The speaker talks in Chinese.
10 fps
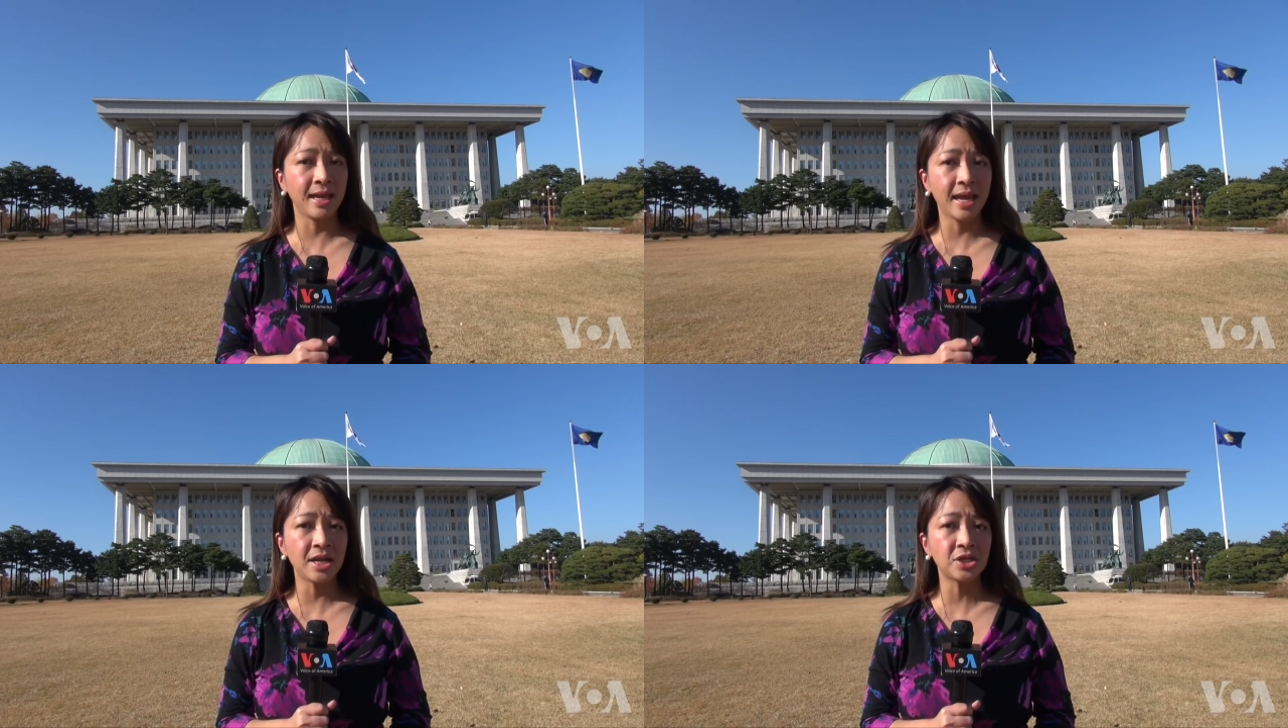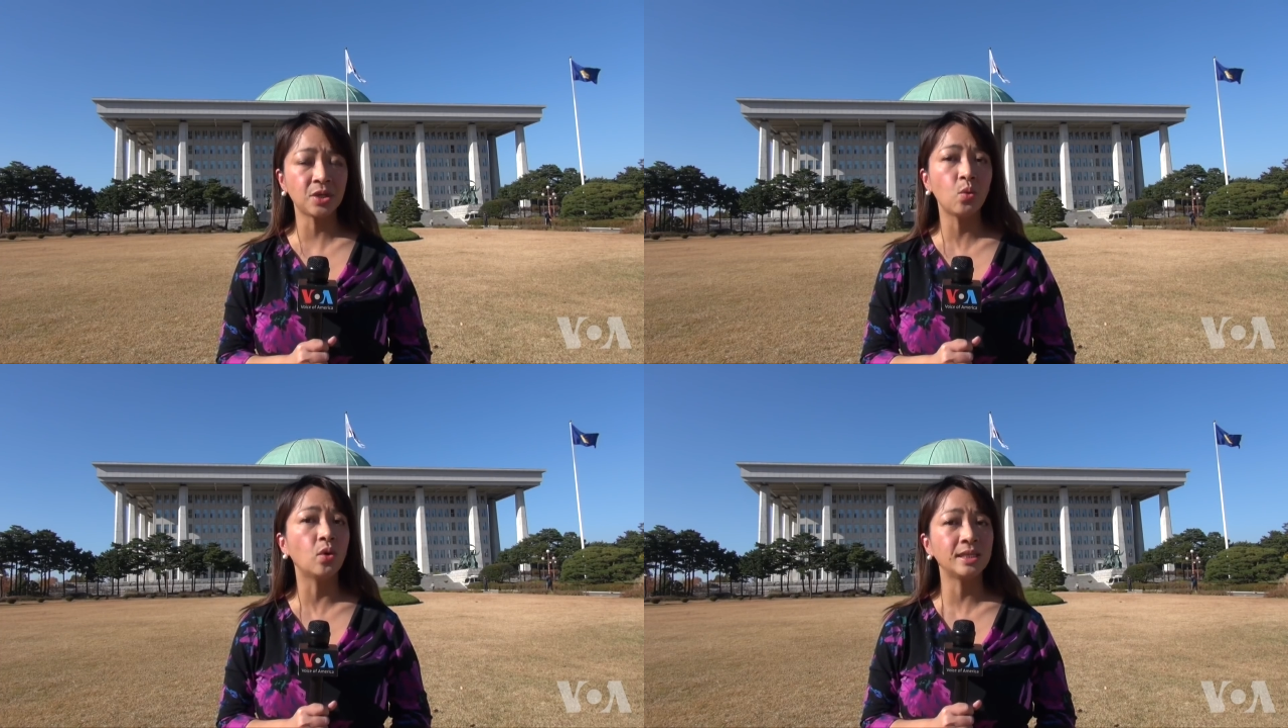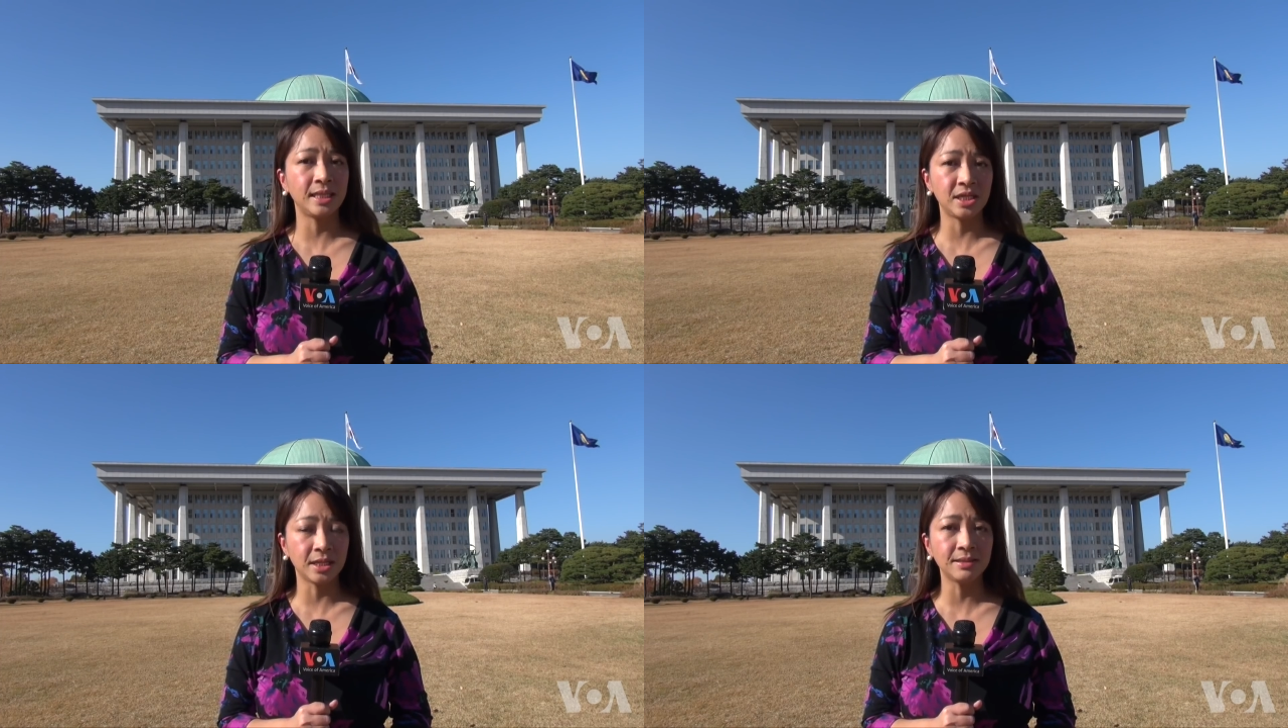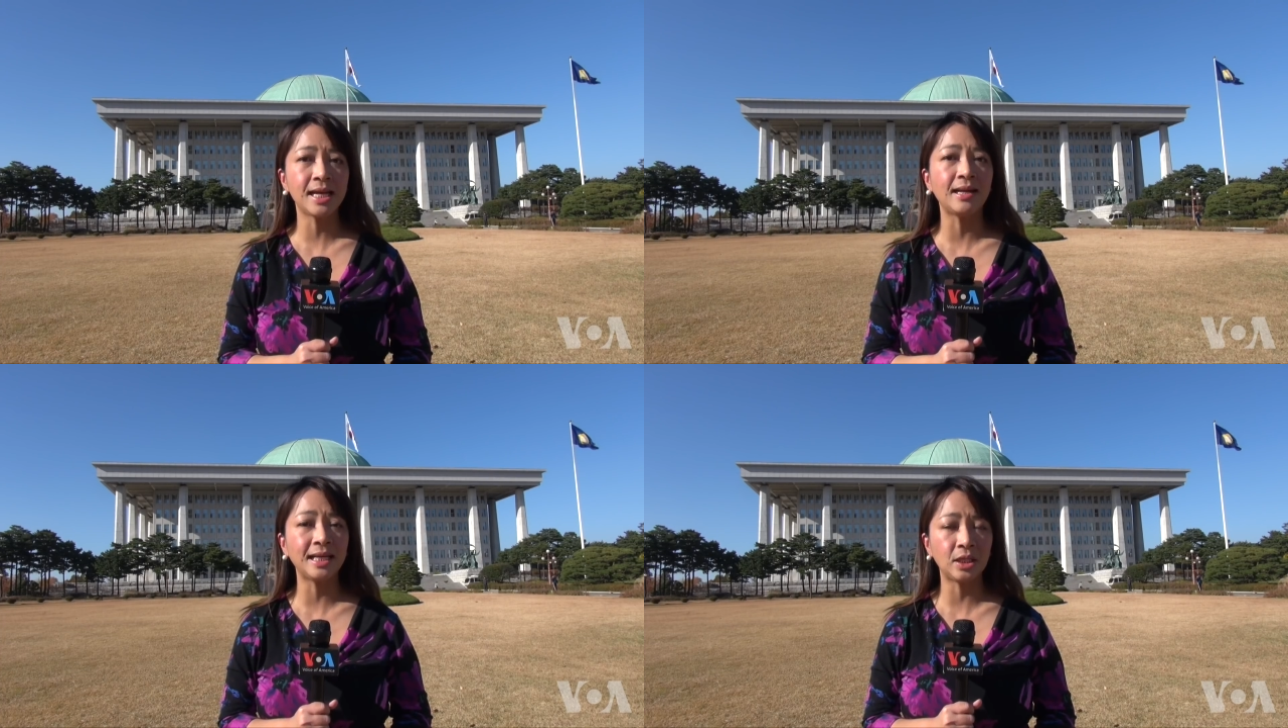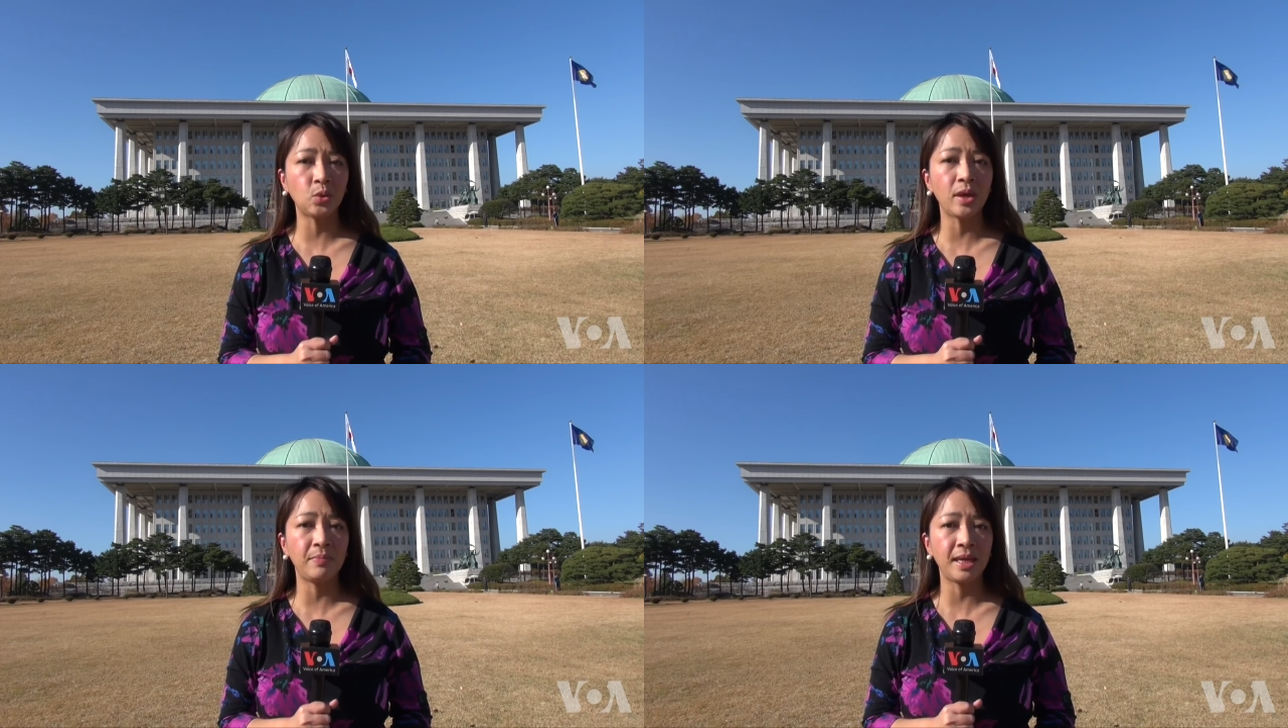黑暗生活形成强烈的
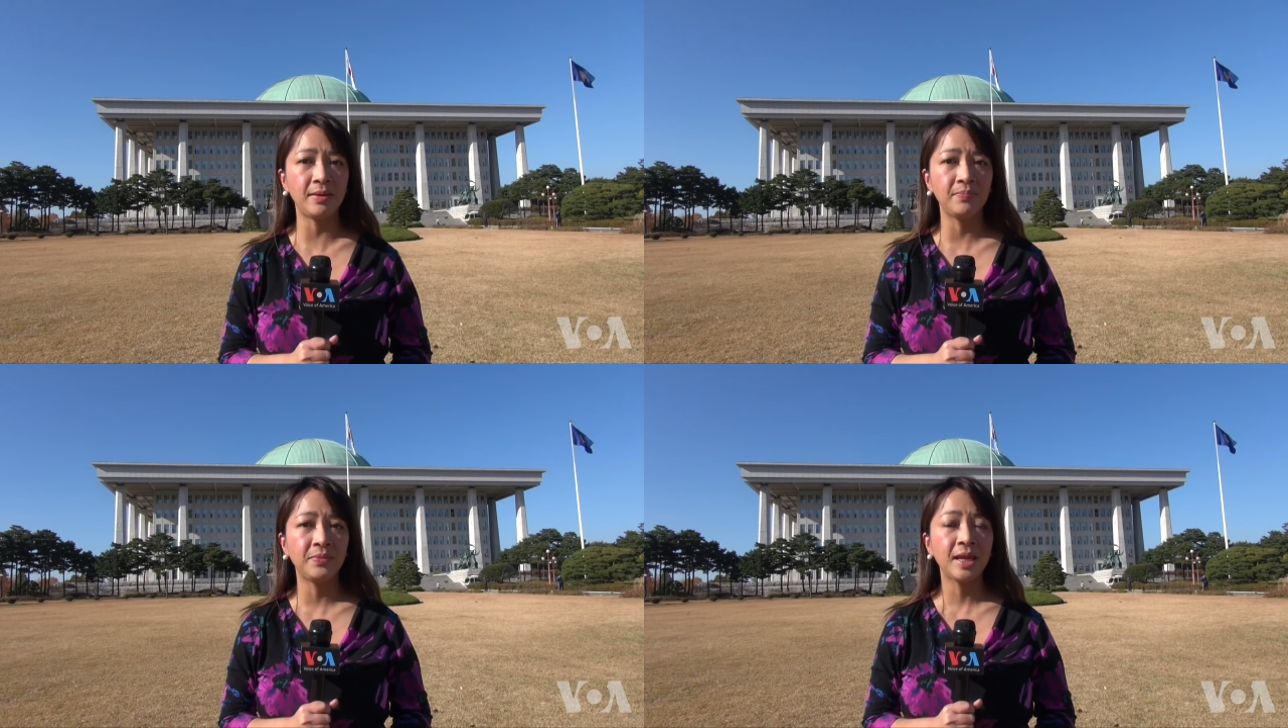对比。